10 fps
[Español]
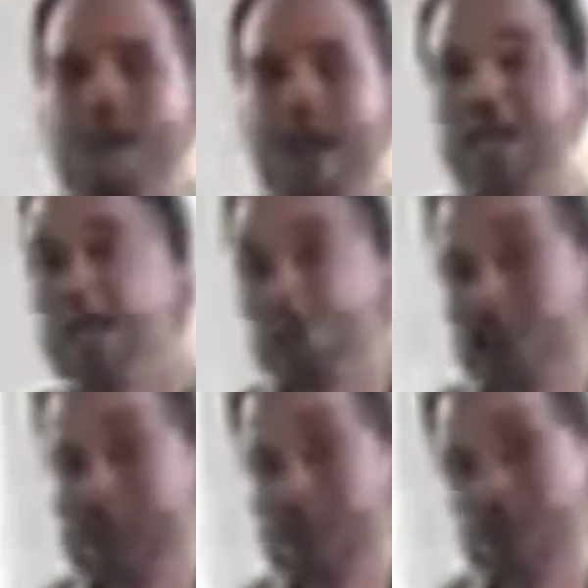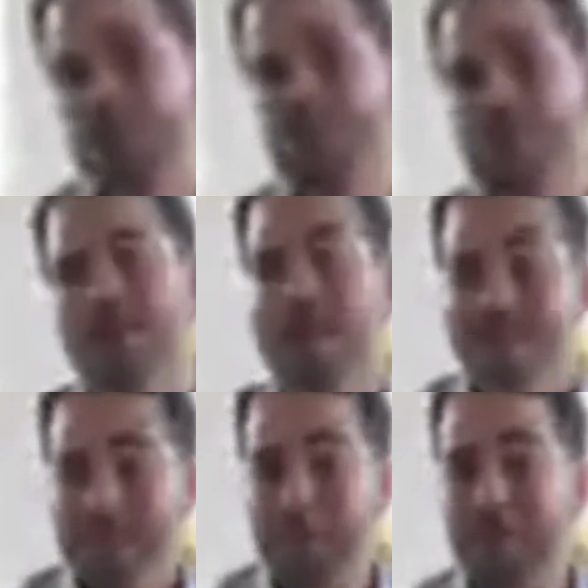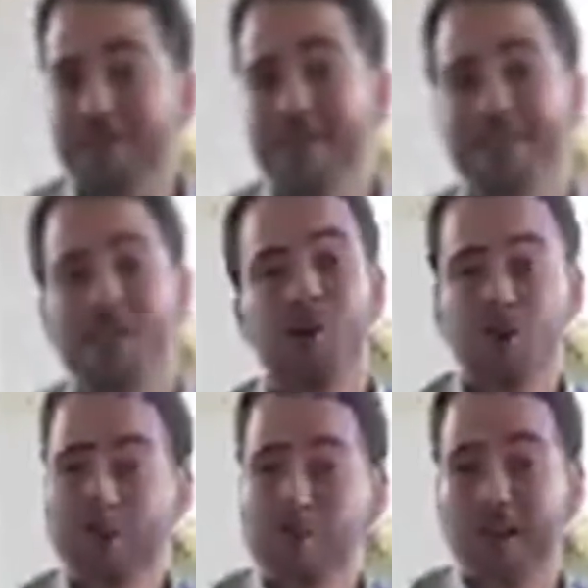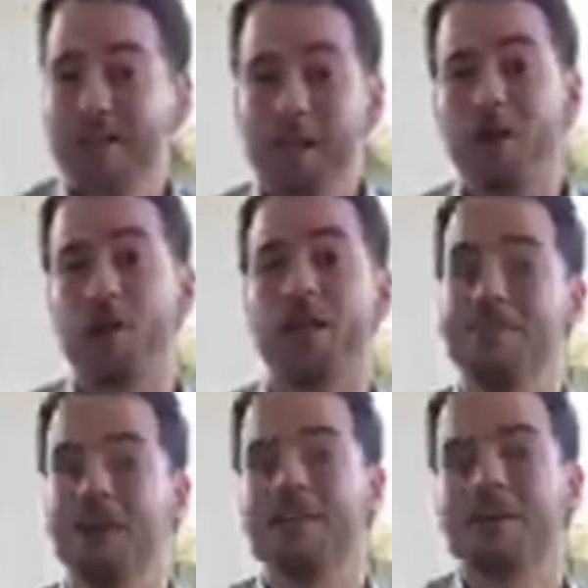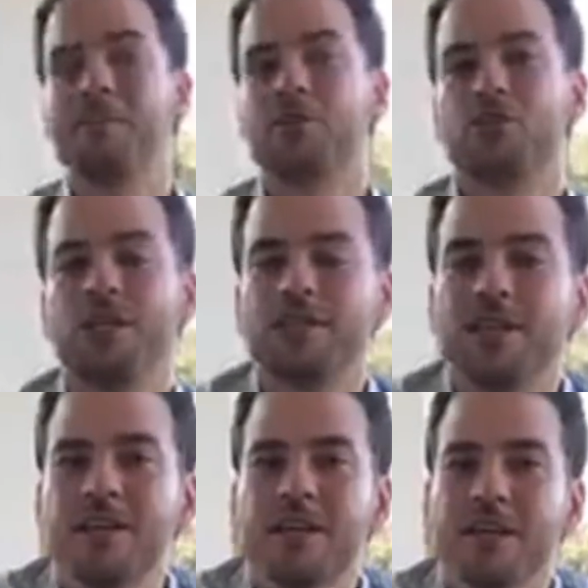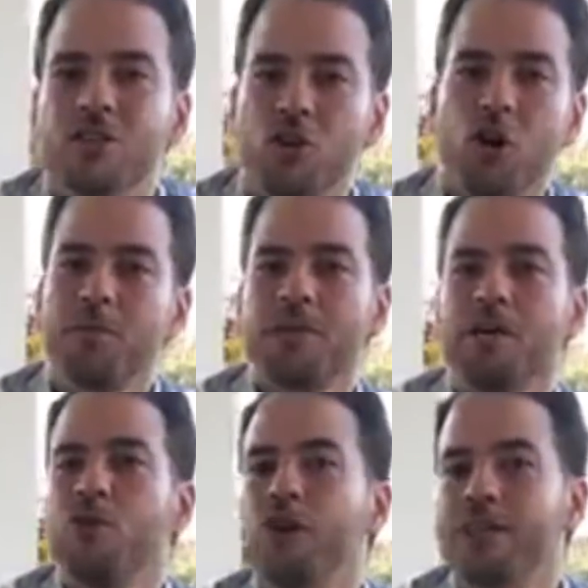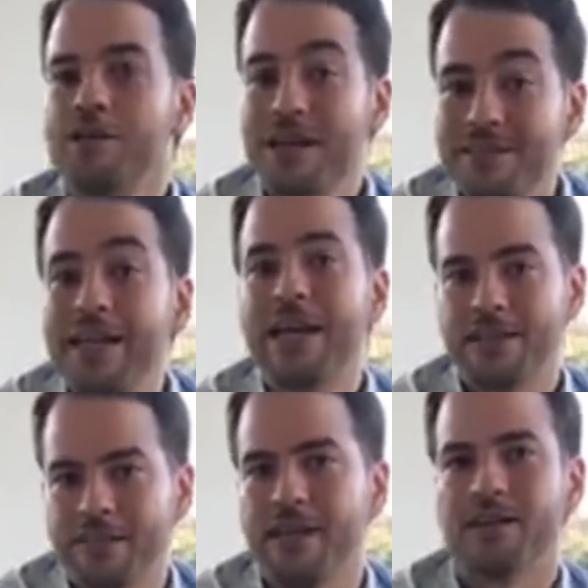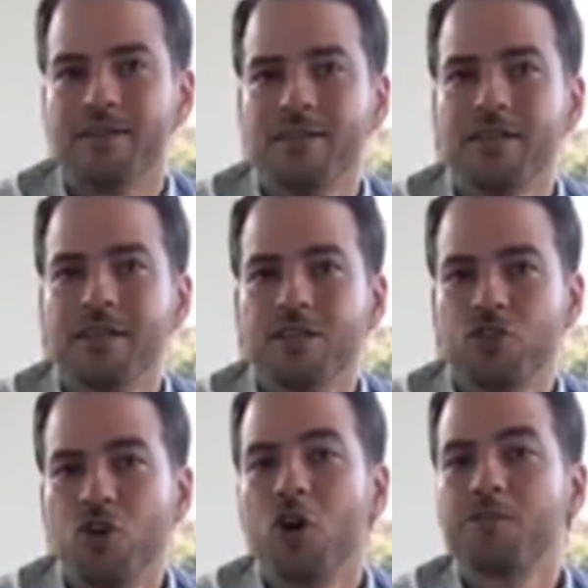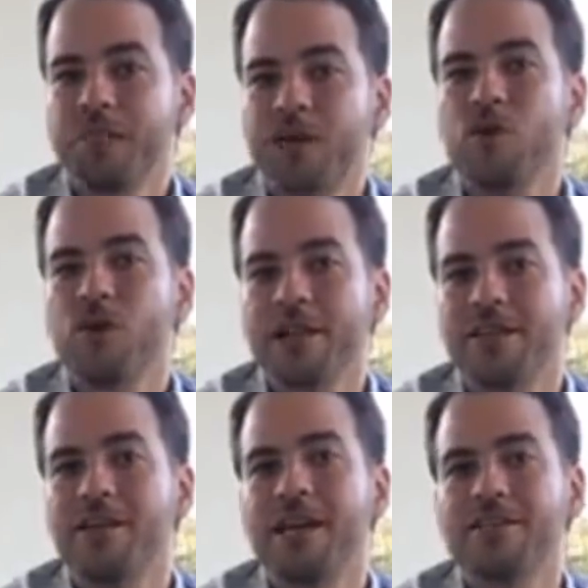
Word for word: esos retos que se te presentan con, los diferentes, con las diferentes personas, son los obstáculos que te van a hacer crecer, son los obstáculos que te van a